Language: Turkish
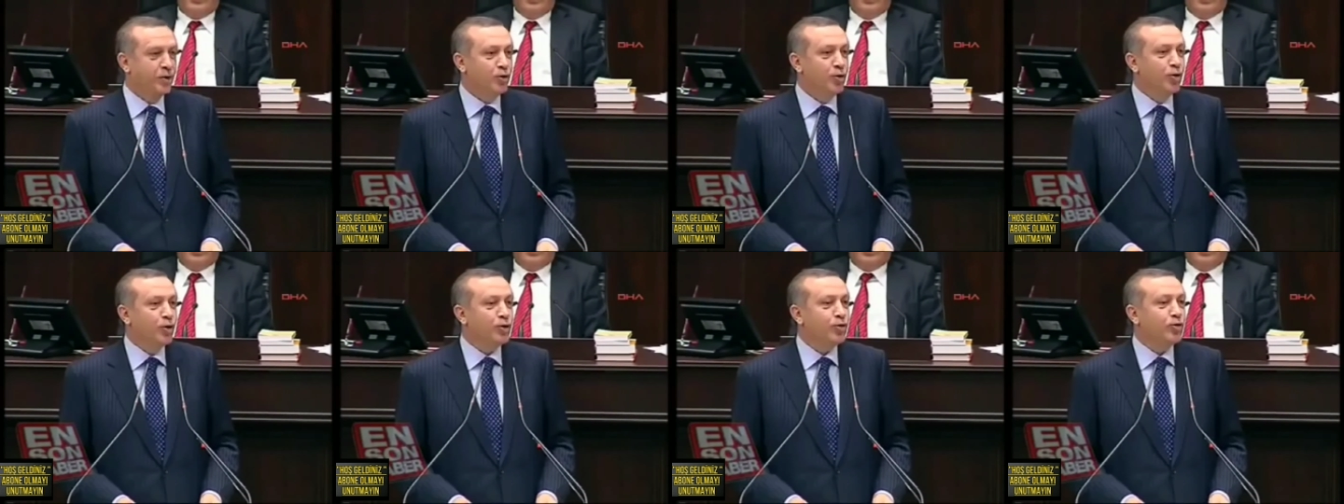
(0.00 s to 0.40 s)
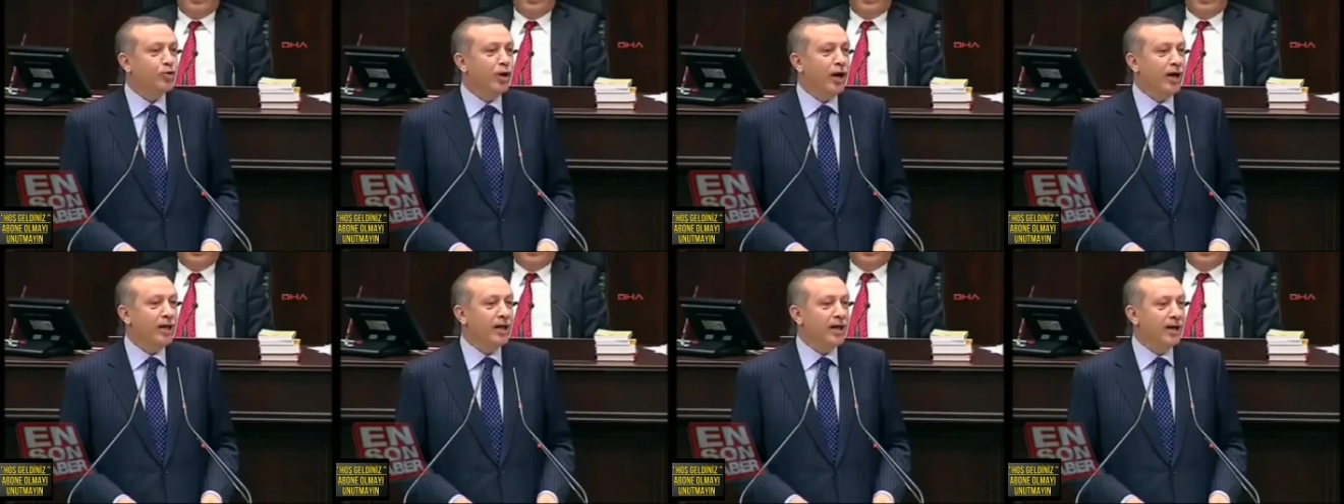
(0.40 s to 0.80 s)
kunut
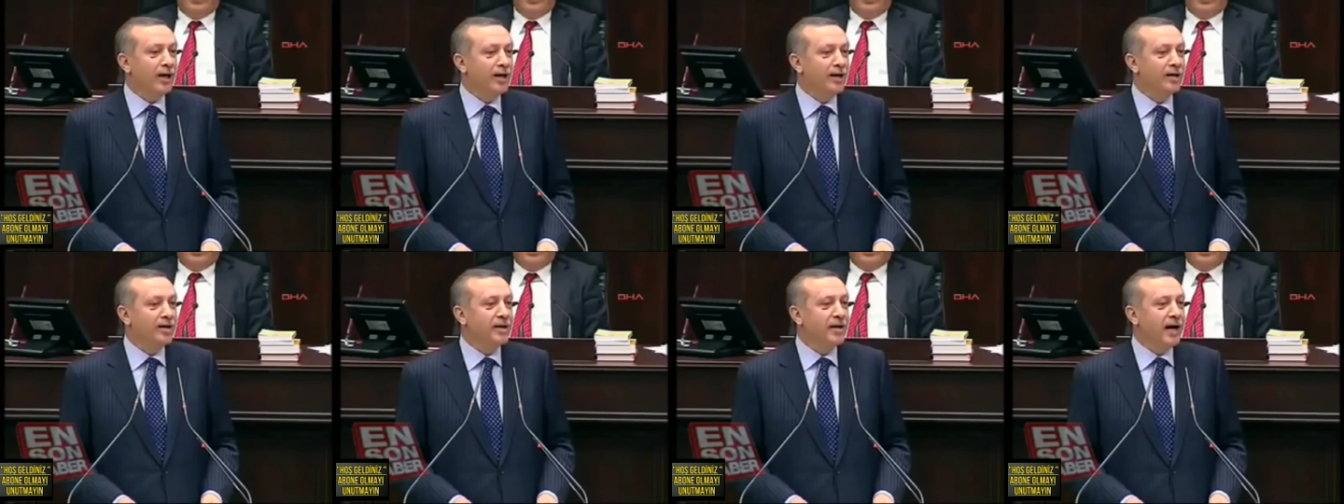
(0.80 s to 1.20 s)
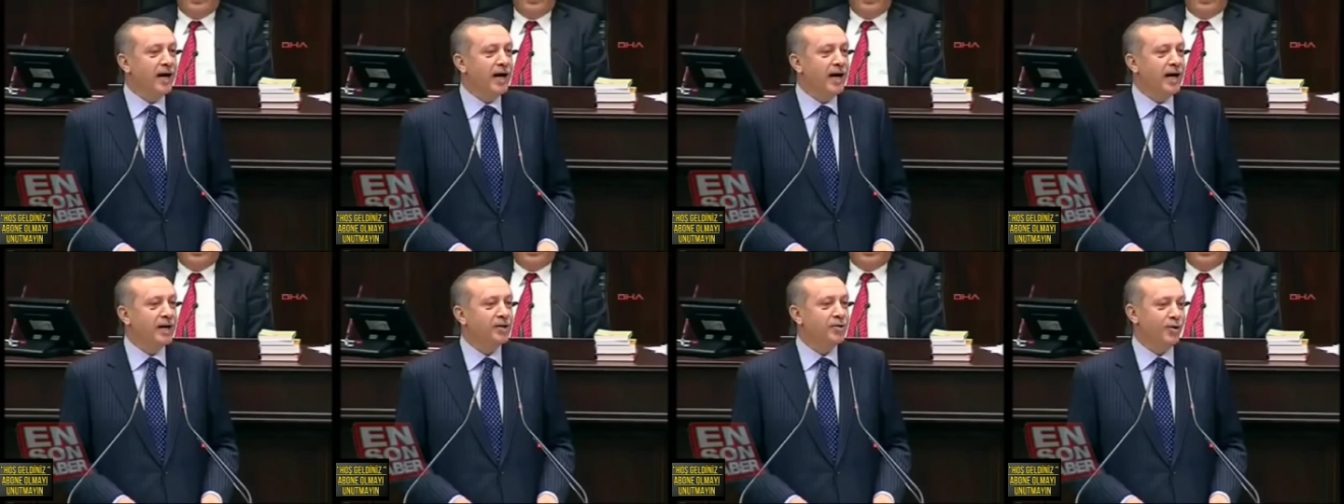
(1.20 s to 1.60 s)
dualarının da
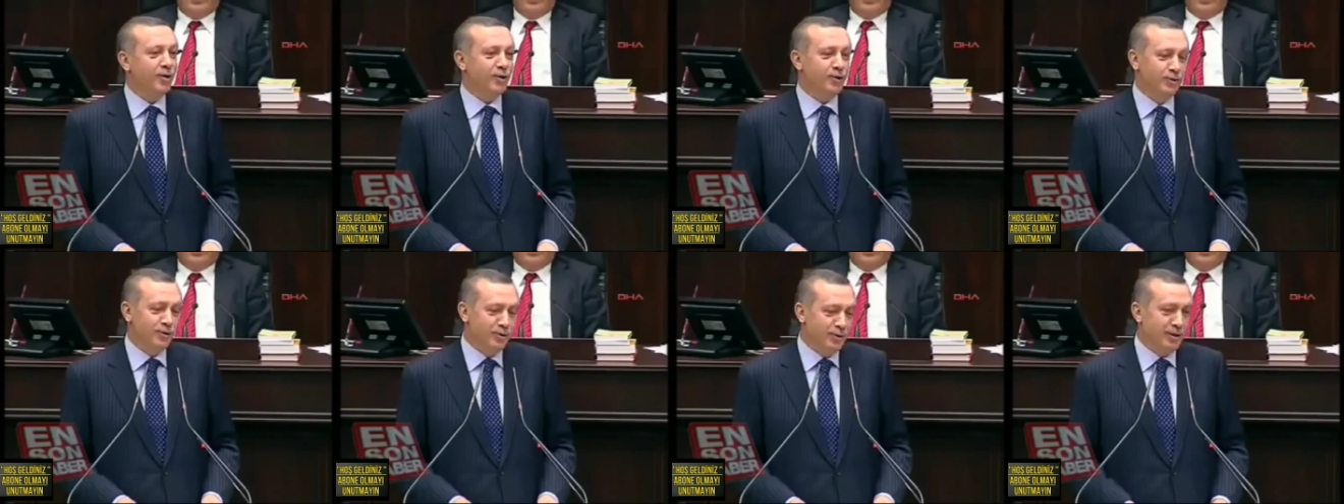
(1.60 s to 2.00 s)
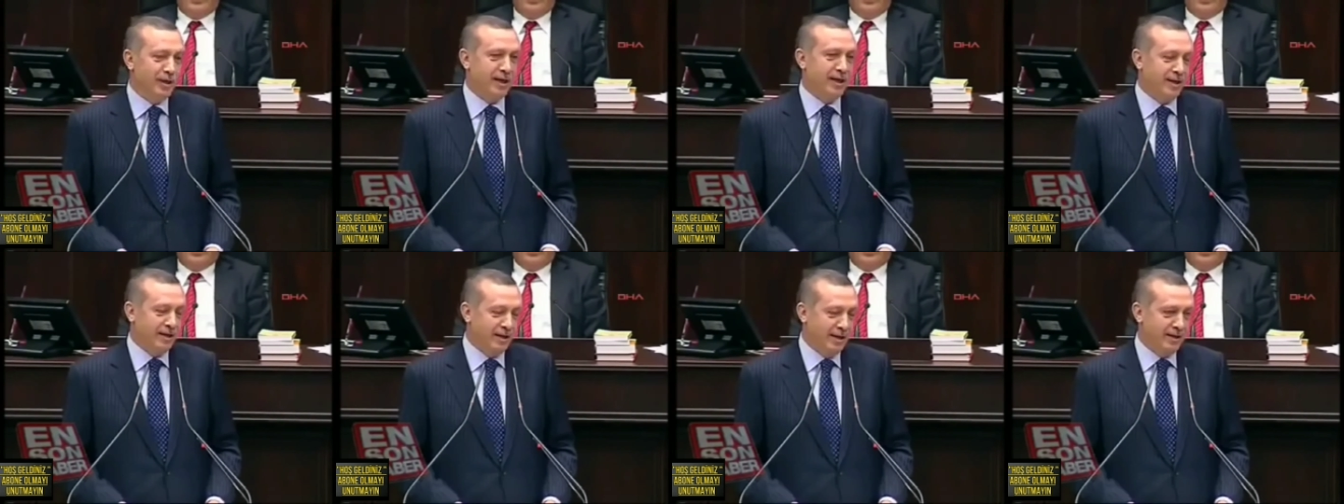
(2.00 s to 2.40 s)
ayet olduğunu
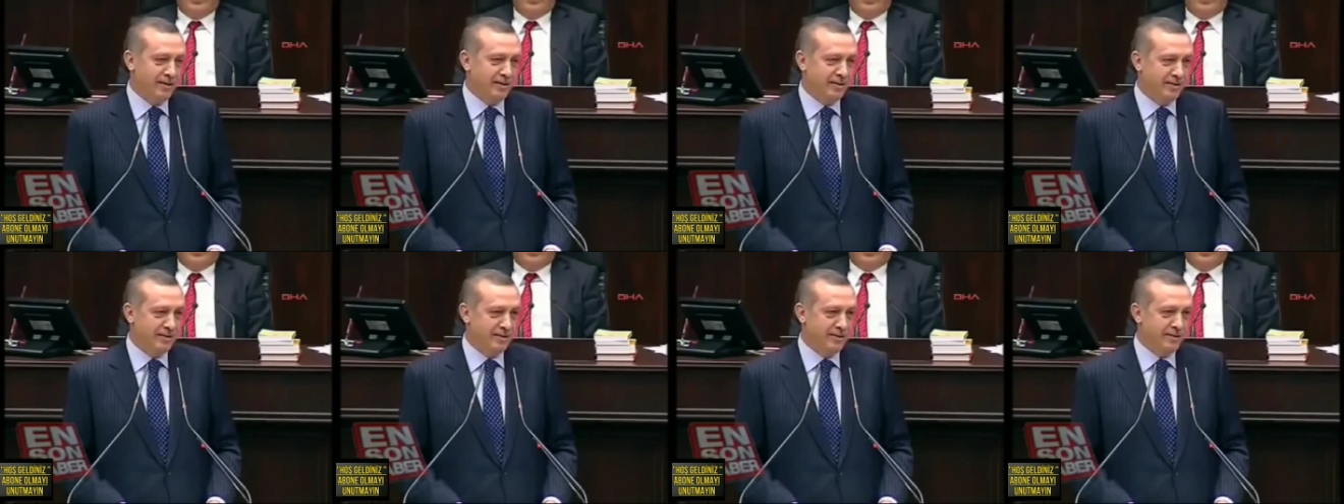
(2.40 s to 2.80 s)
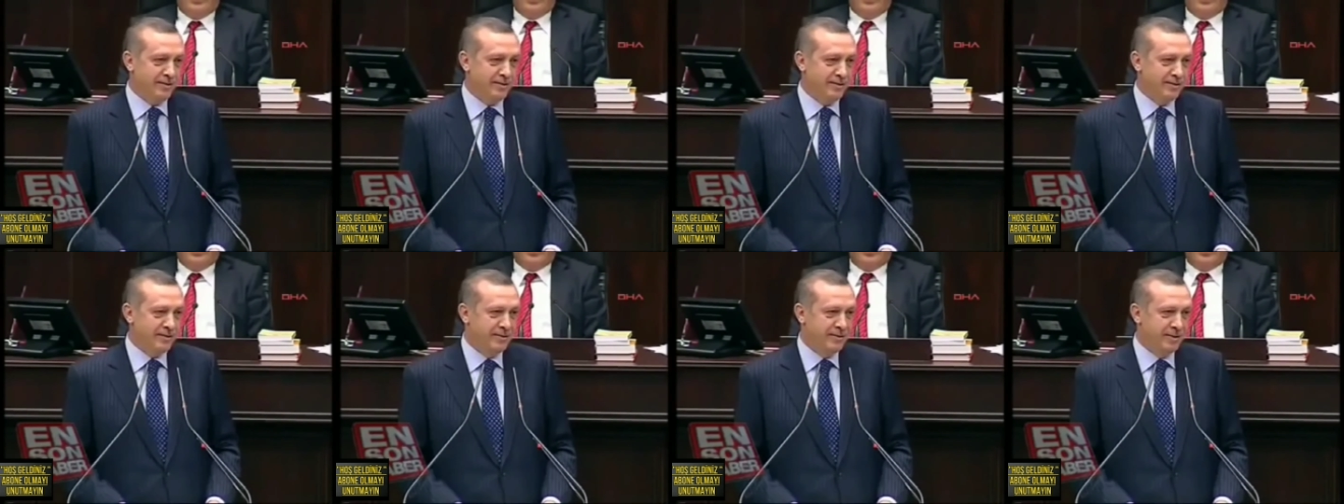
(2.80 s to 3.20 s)
zannedersiniz.